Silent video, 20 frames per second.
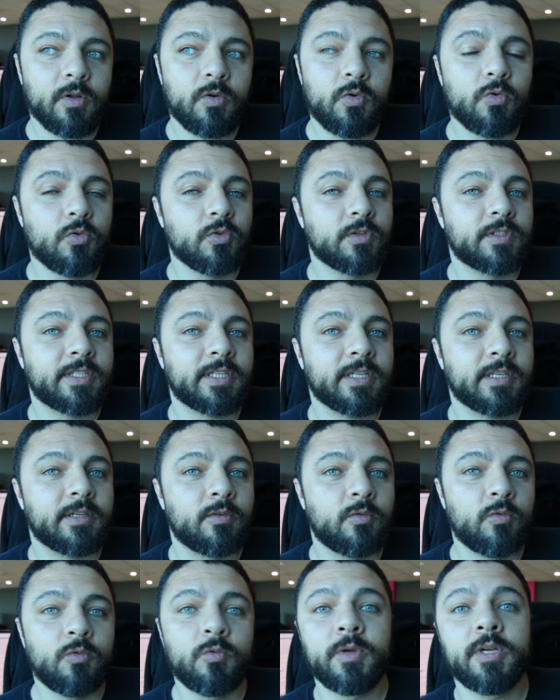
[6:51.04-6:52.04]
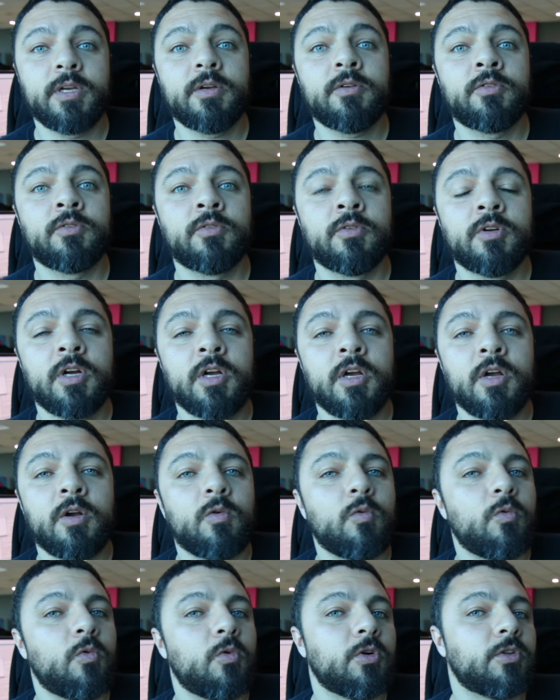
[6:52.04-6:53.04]
custa um euro,
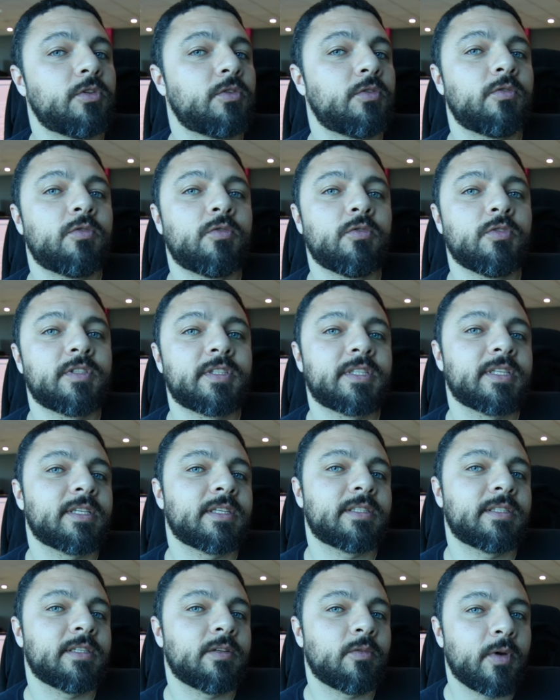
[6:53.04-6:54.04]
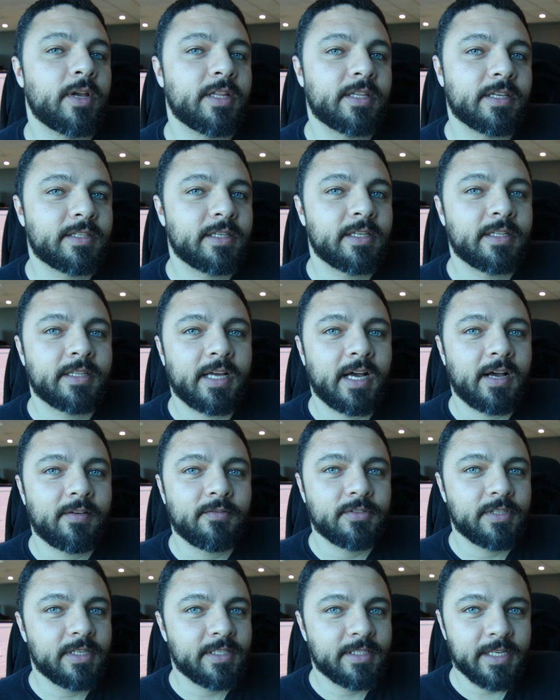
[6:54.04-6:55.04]
o outro custa 50
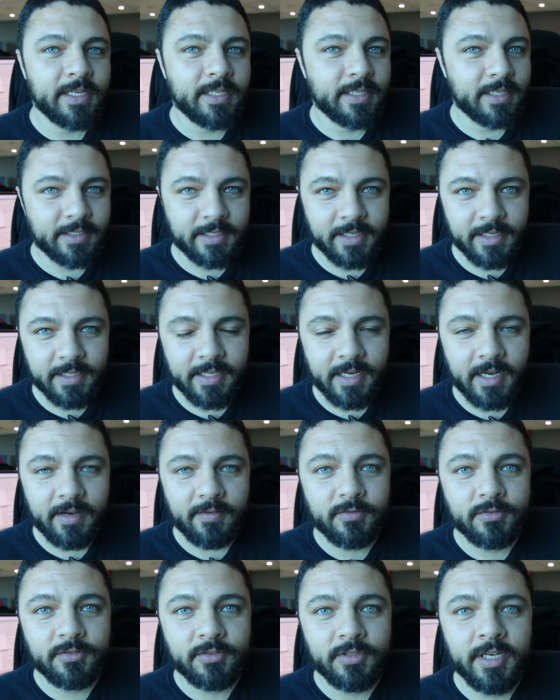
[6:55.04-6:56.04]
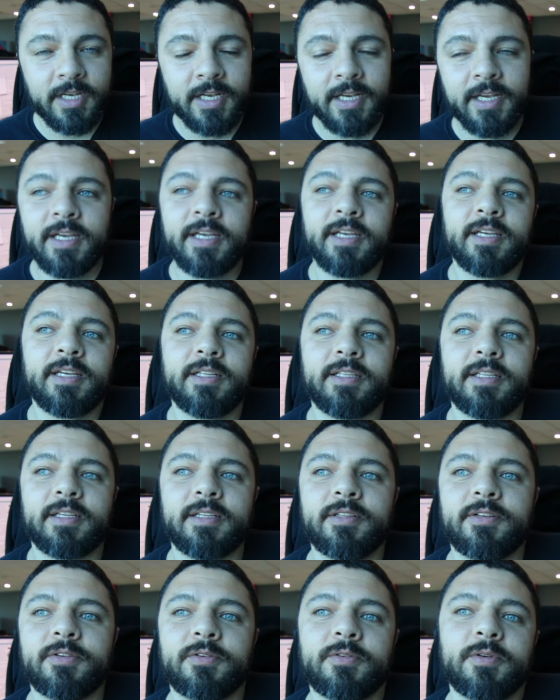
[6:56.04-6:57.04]
centavos, 60 centavos
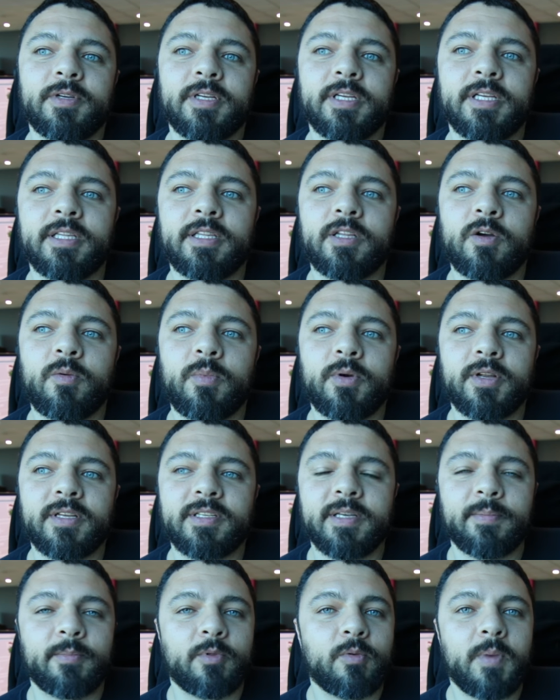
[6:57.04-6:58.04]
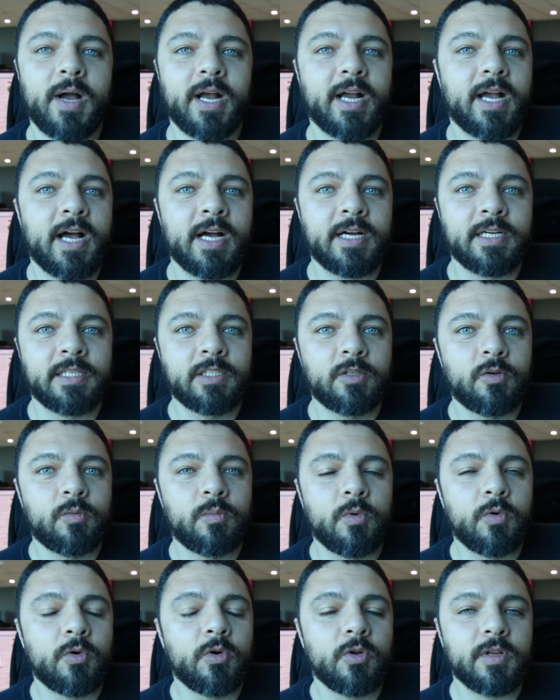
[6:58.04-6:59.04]
entendeu? Então, por exemplo, macarrão,
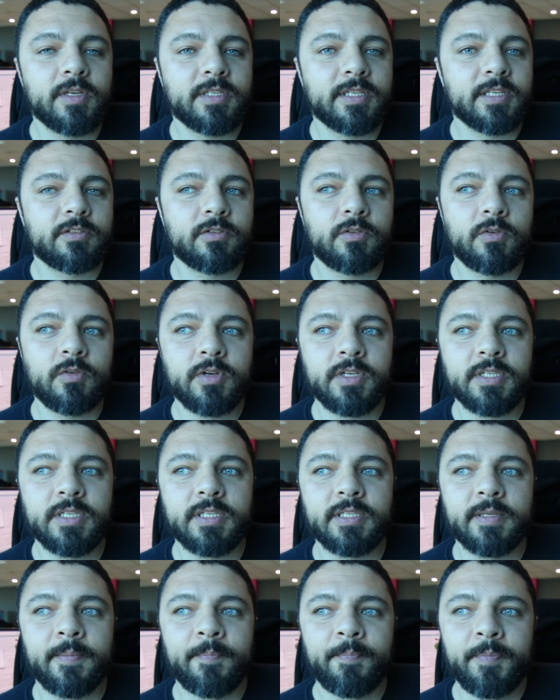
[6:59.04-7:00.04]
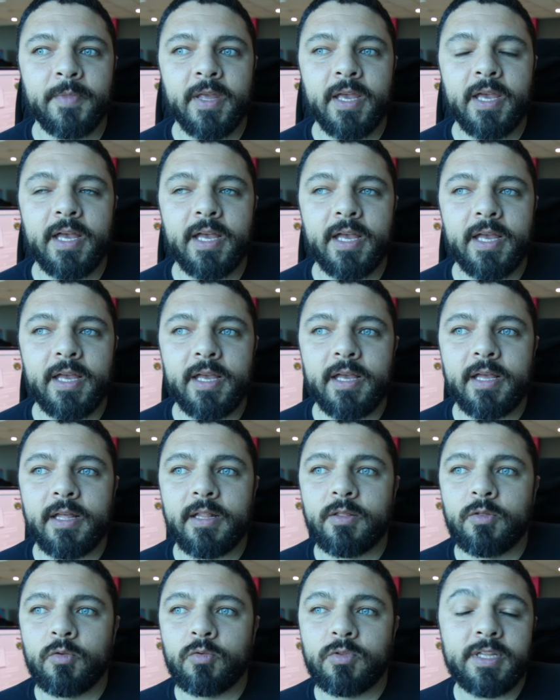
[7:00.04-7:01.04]
molho, essas coisas. É,
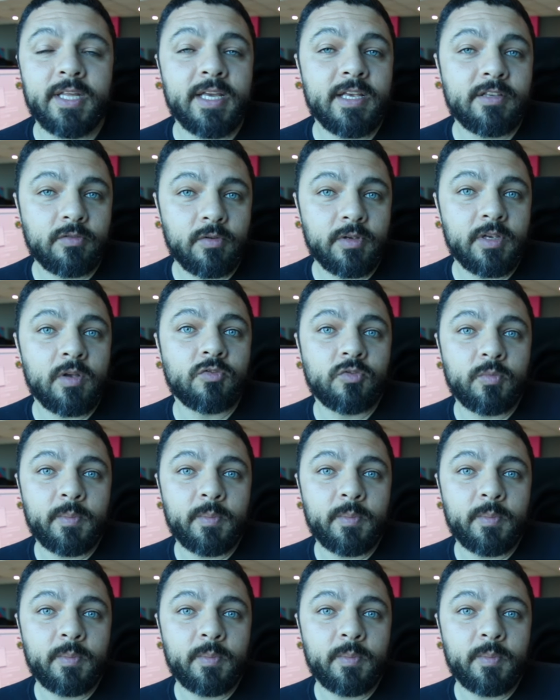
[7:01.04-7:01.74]
no Tesco, que é um